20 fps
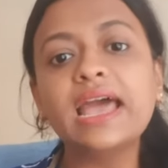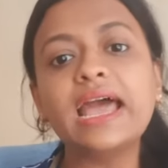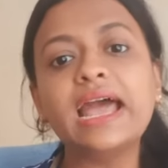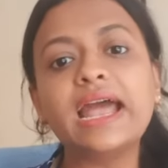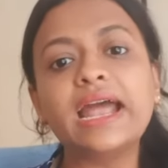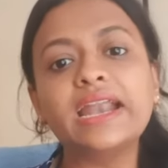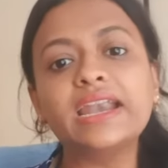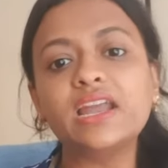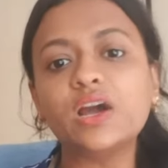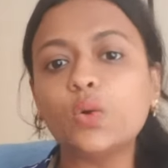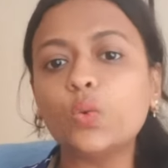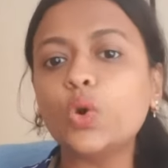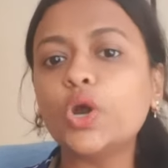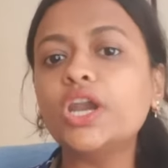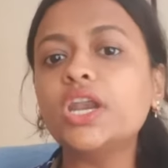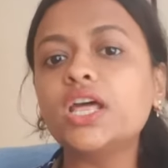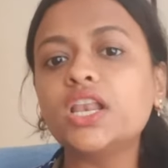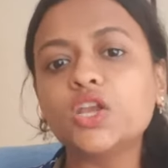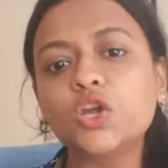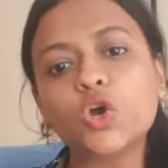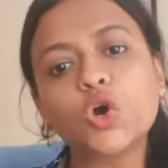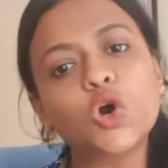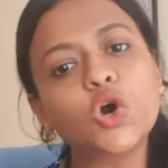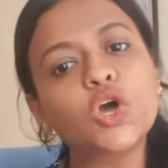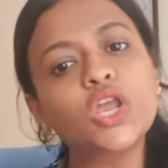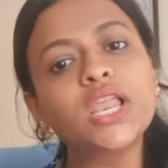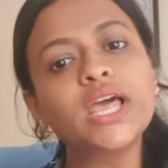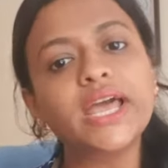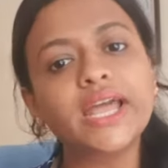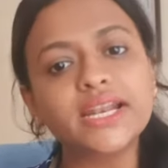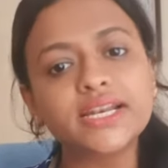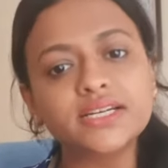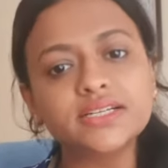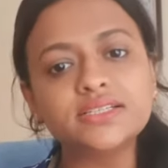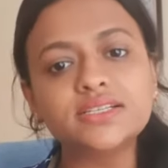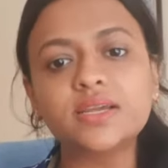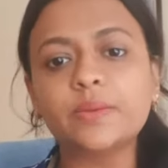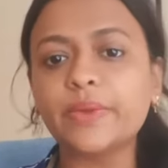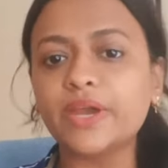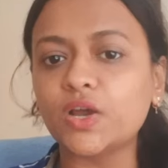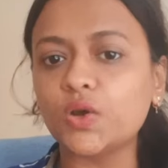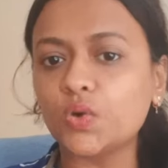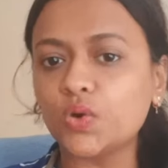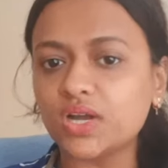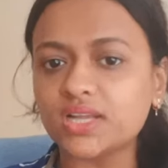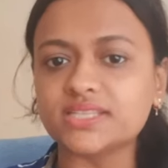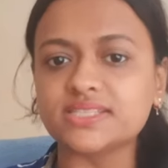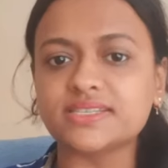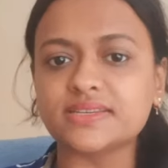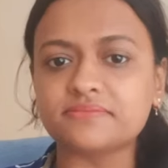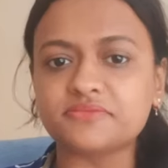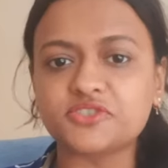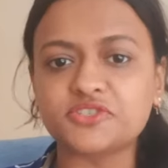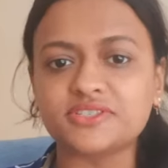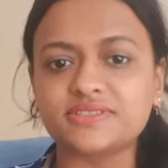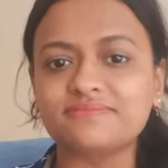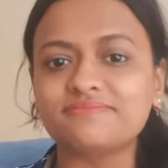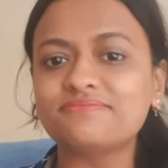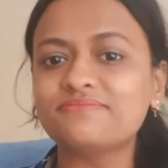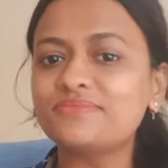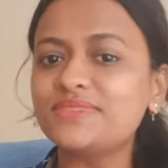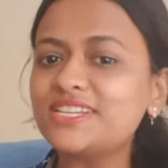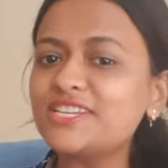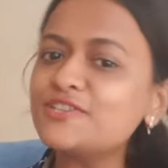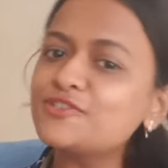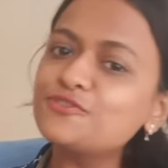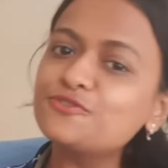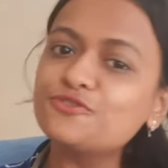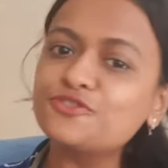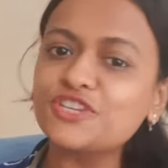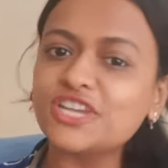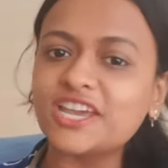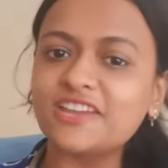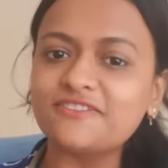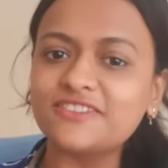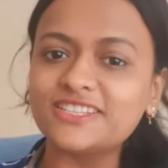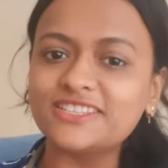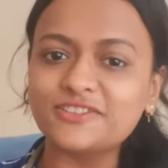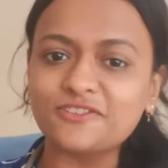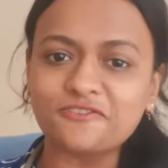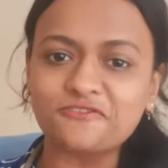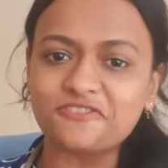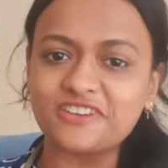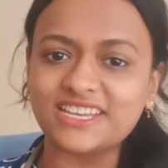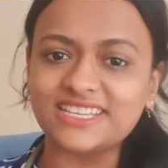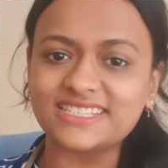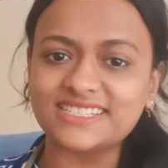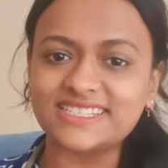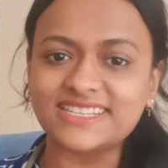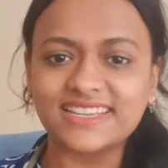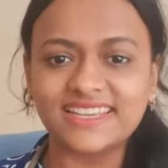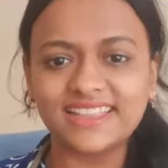एंड अवॉइड अल्कोहल एंड टबैको कंजम्पन प्लीज़ डू शेयर विथ योर फ्रेंड्स